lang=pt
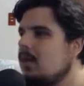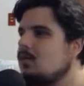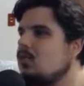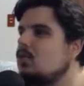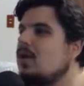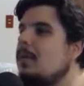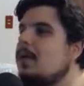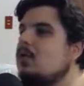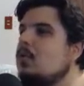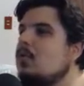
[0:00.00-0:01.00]
Eu sou do
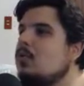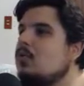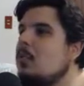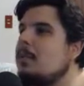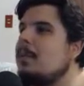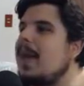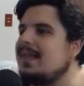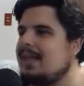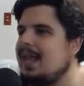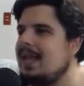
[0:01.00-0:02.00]
tamanho do, do, do
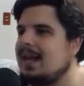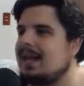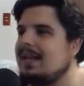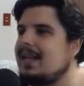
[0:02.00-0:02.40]
pé dele, cara.